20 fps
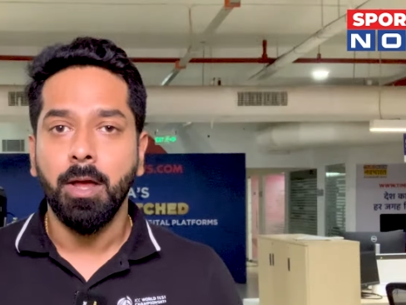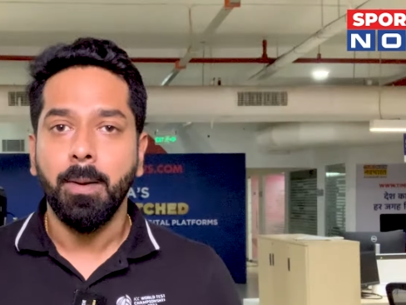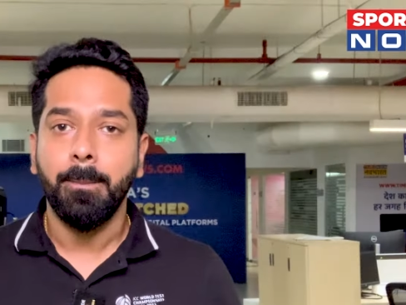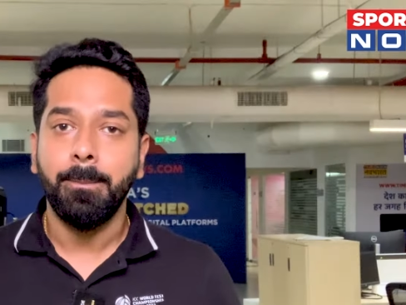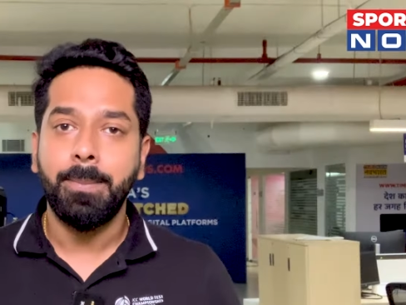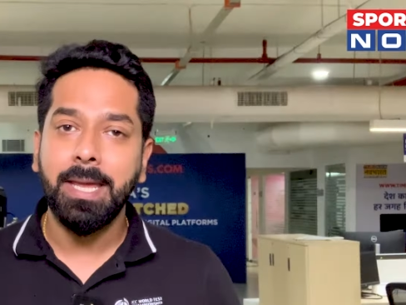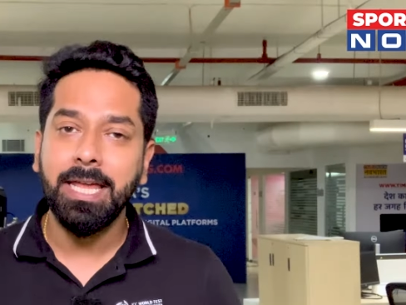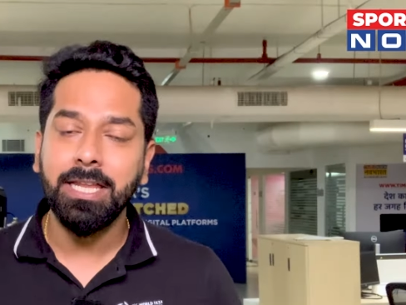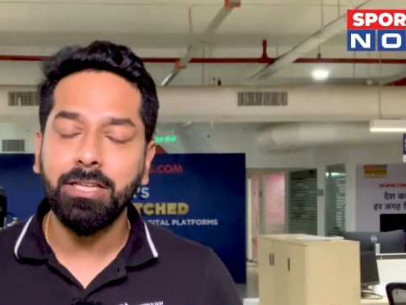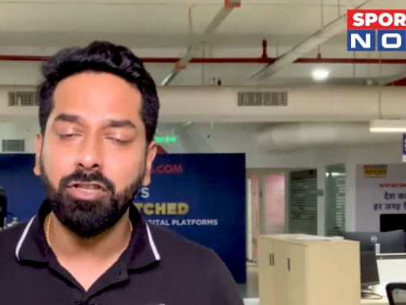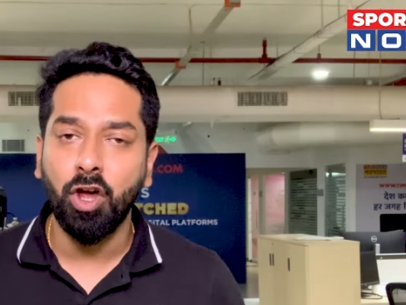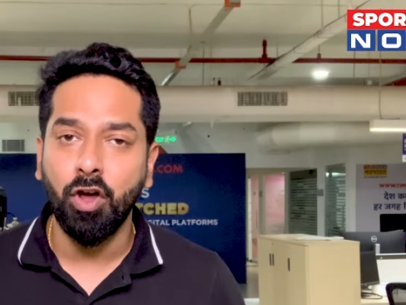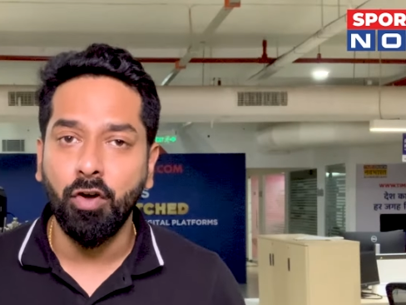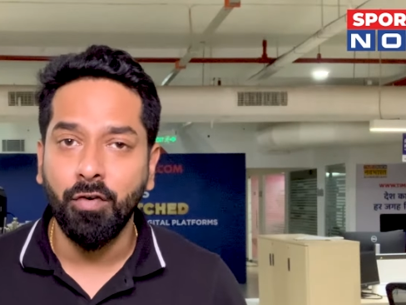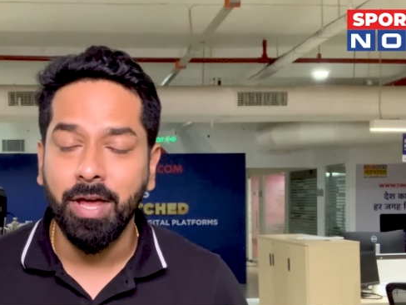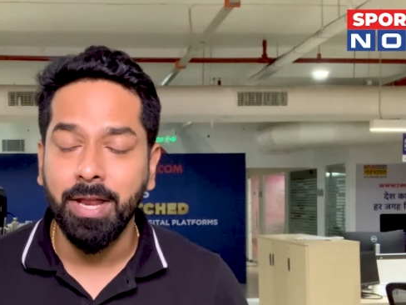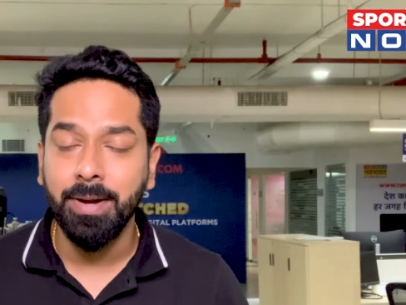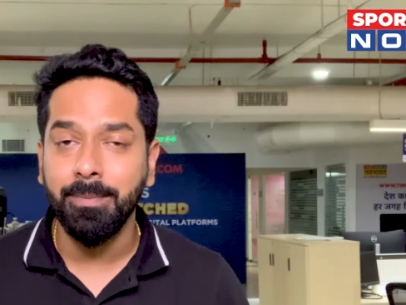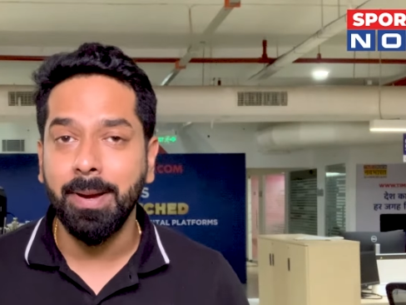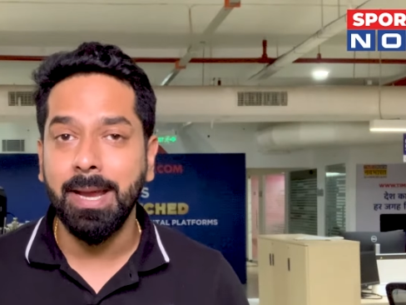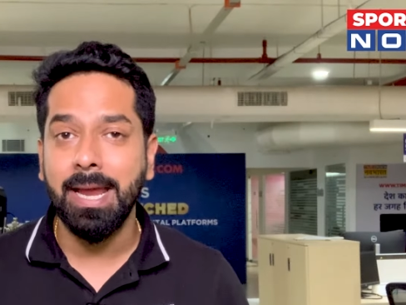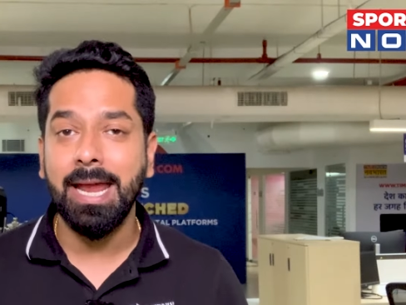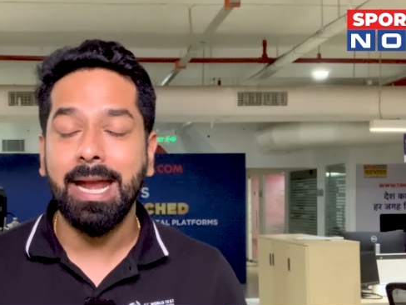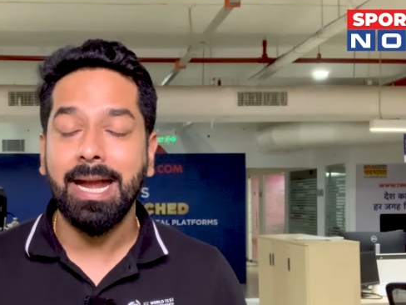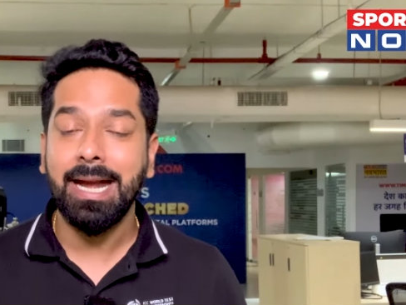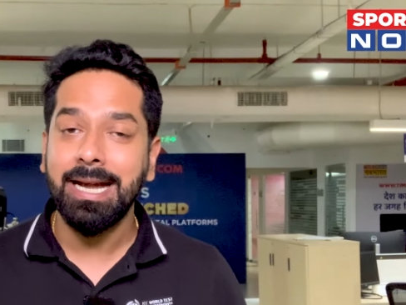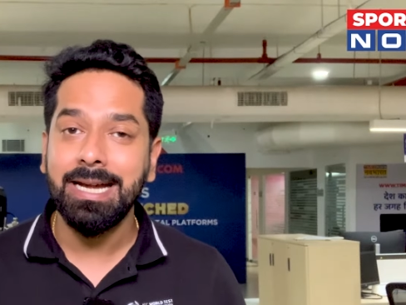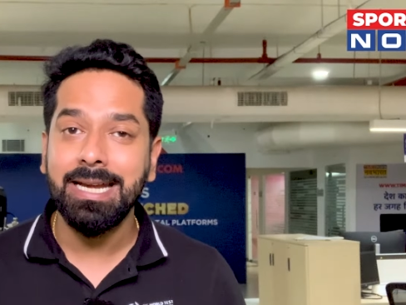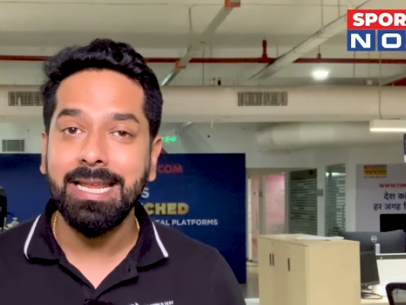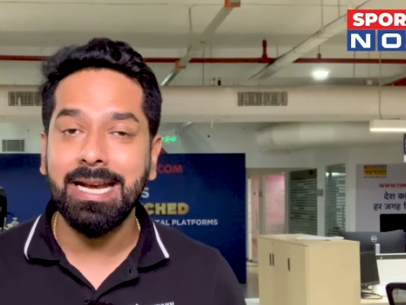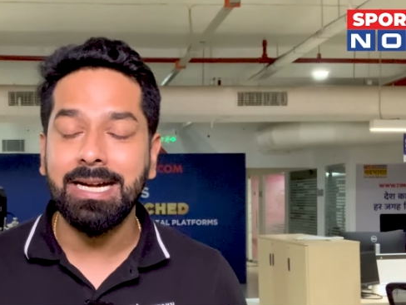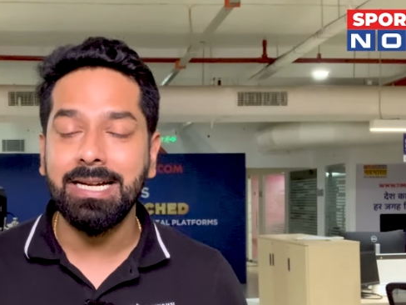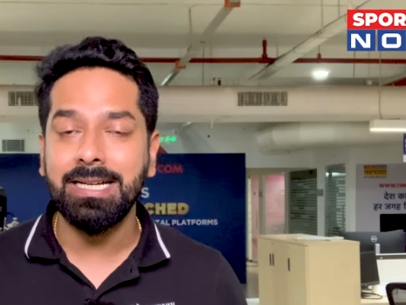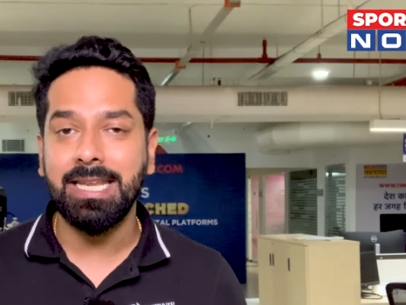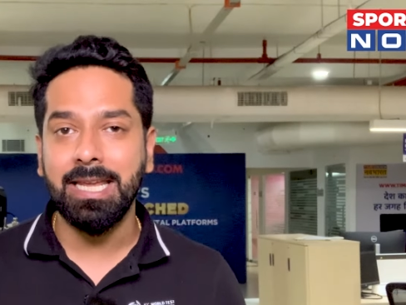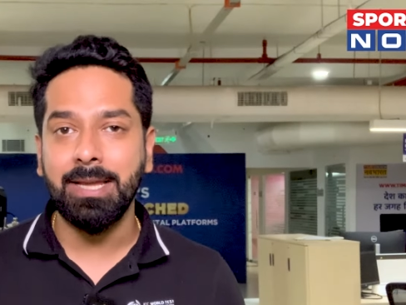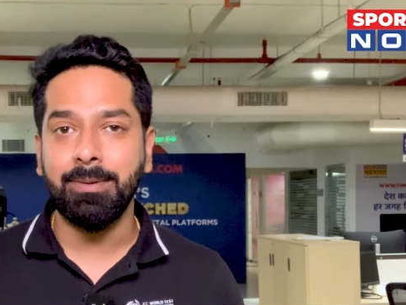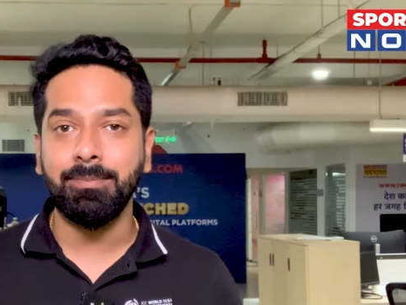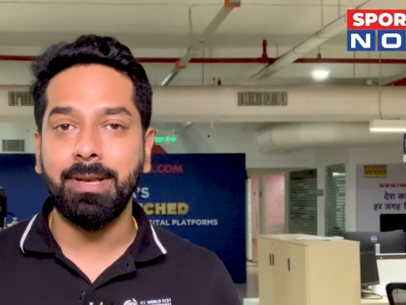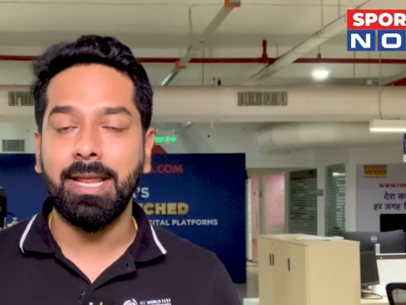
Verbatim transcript: 20 ओवर में इंडियन टीम